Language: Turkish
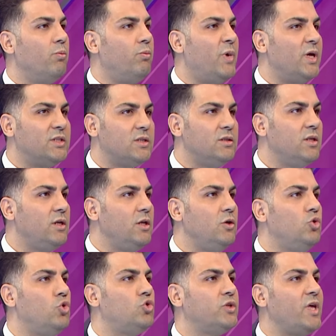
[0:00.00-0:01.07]
besinleri,
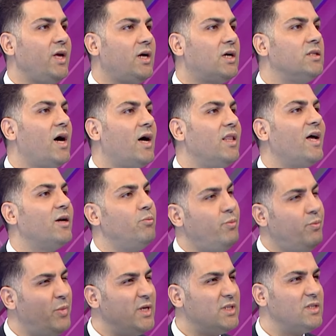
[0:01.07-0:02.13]
yüksek gıdalar,
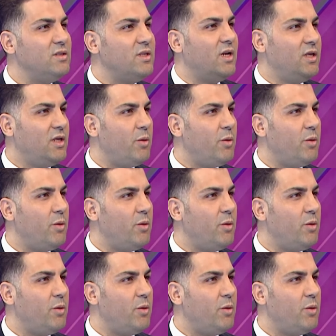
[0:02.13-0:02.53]
besinleri,